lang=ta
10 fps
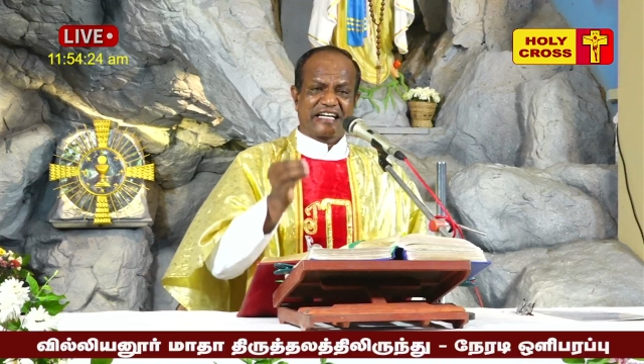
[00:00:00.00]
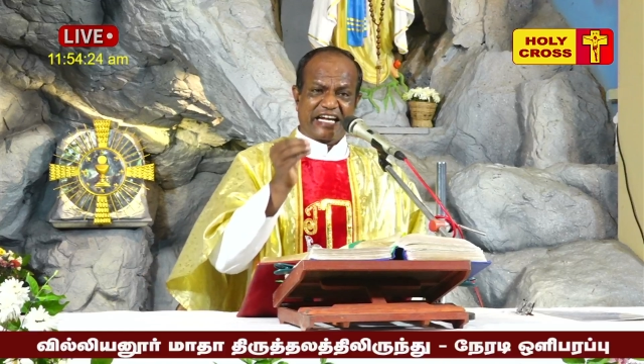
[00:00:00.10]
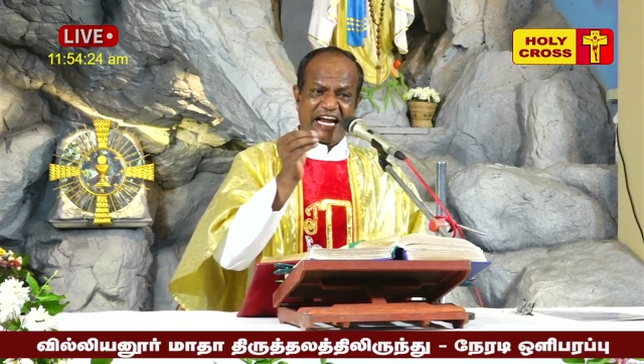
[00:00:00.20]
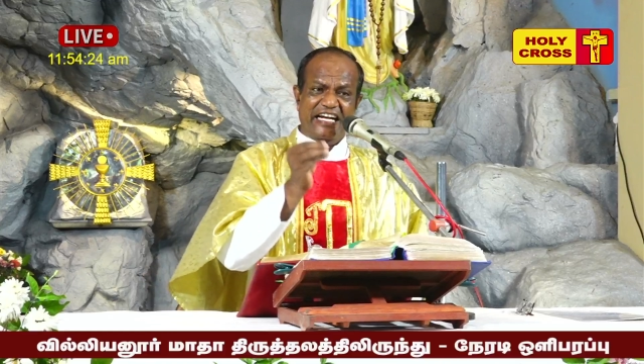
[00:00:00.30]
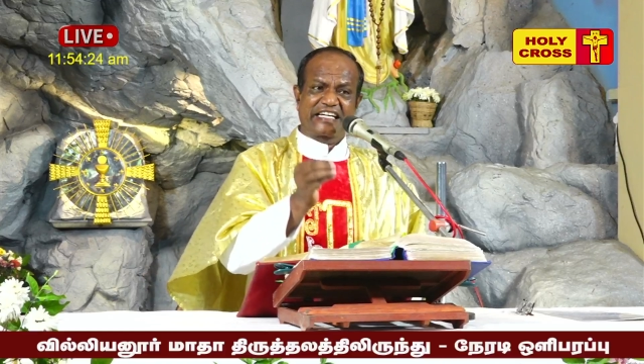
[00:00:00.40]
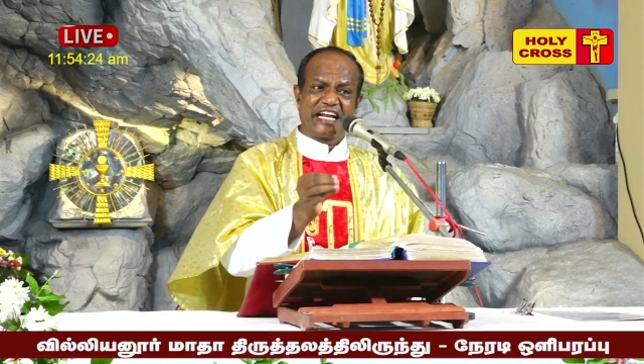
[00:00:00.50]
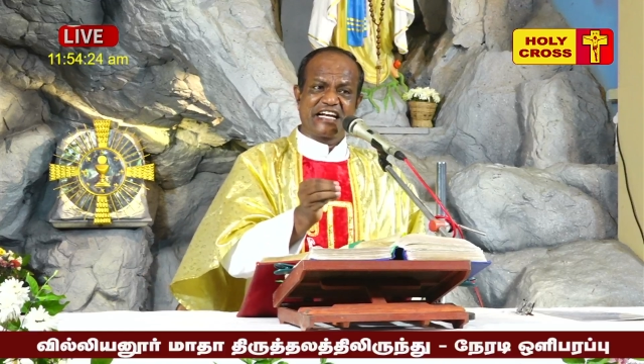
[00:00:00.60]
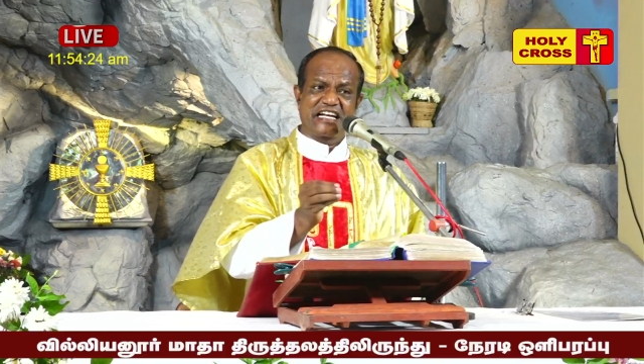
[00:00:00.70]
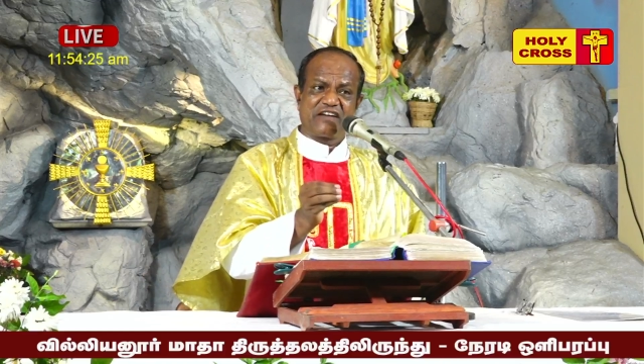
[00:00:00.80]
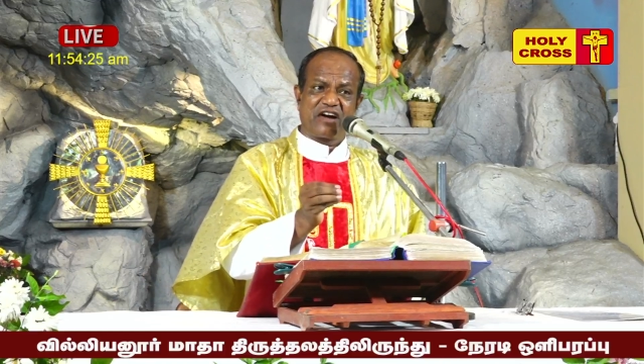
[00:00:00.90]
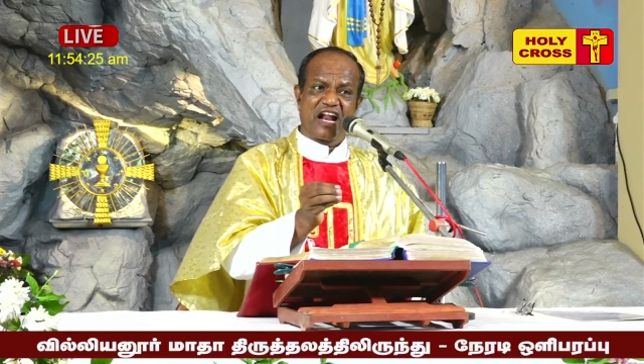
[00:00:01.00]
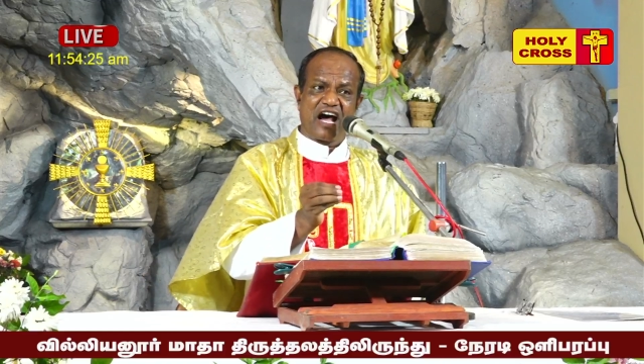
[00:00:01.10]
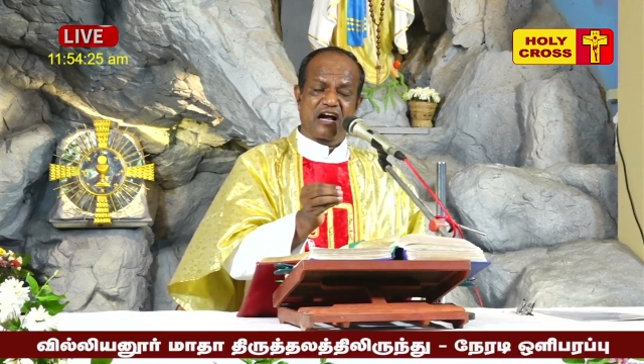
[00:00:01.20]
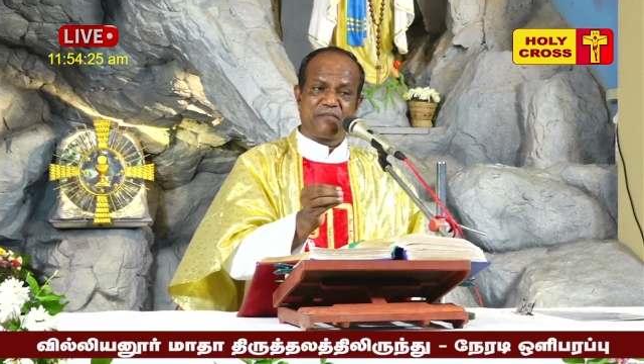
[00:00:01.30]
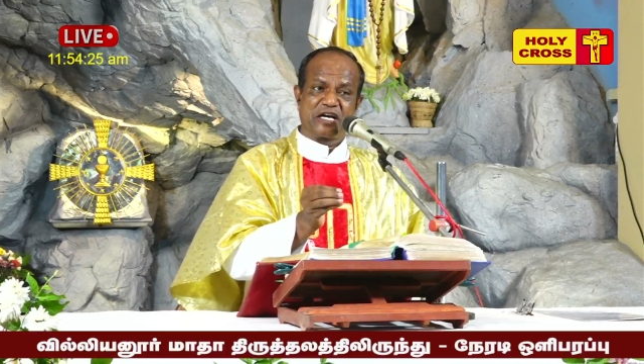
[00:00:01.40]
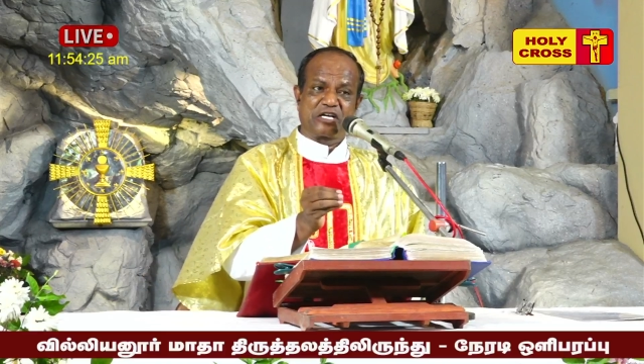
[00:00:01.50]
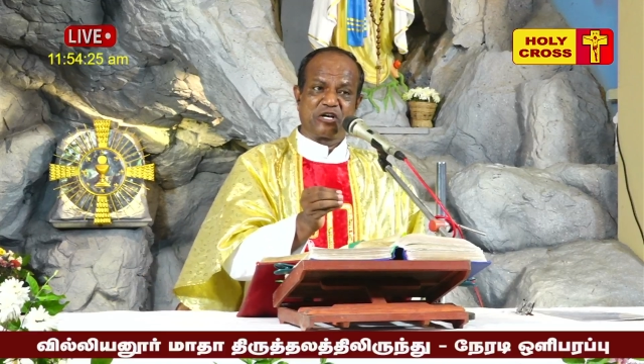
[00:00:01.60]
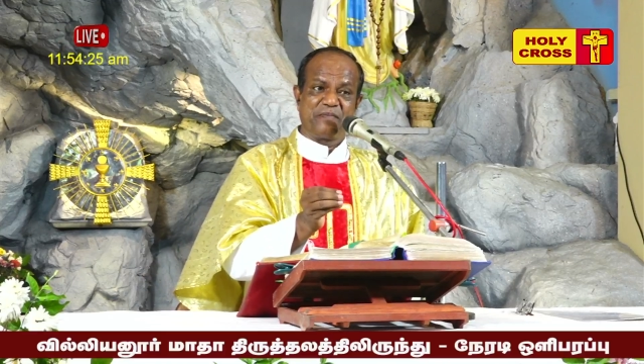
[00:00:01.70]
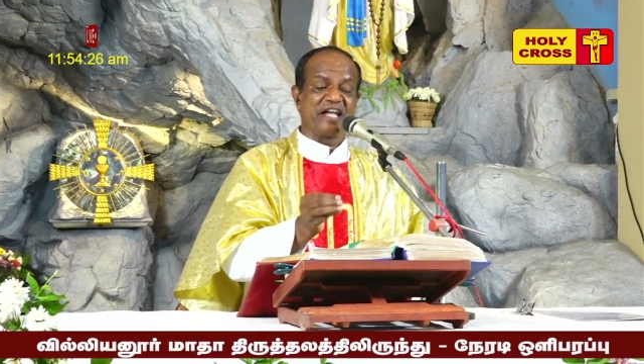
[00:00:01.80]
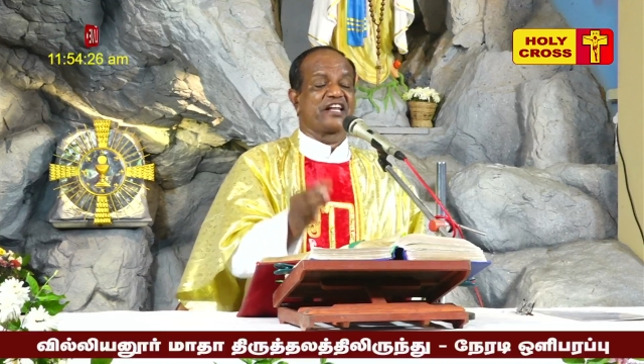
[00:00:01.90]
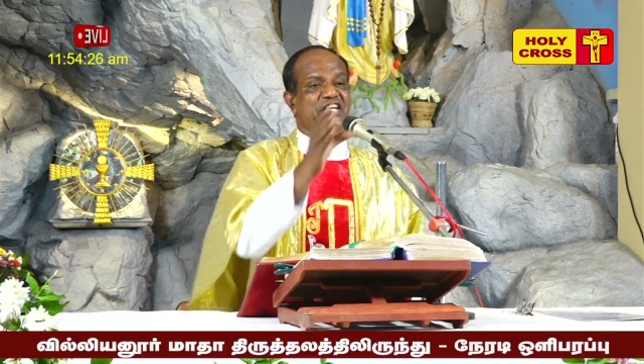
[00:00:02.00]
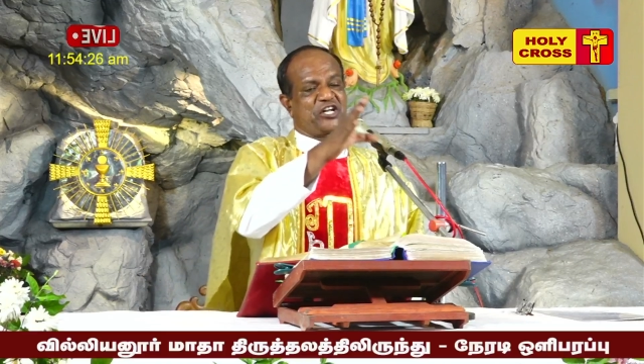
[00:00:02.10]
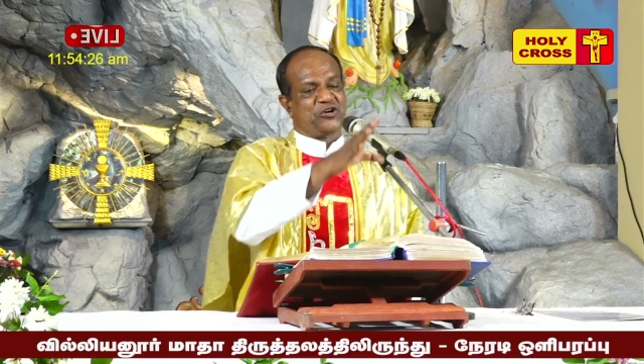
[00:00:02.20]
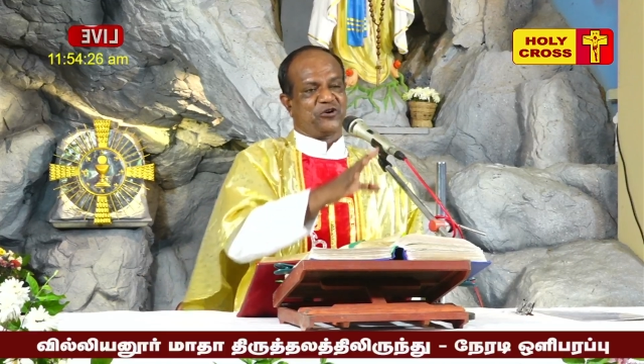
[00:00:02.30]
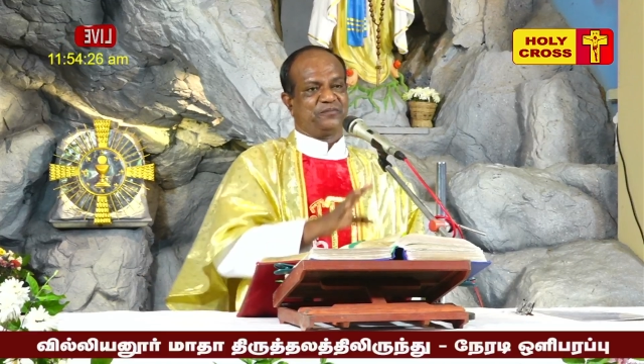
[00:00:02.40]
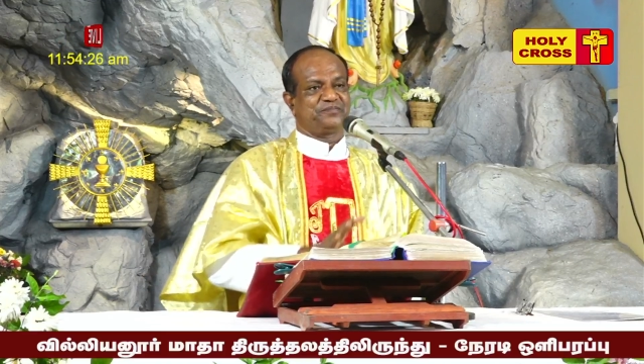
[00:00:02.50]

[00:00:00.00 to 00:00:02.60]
கேட்கின்றவர்களாக மட்டுமே இருக்கின்றோம்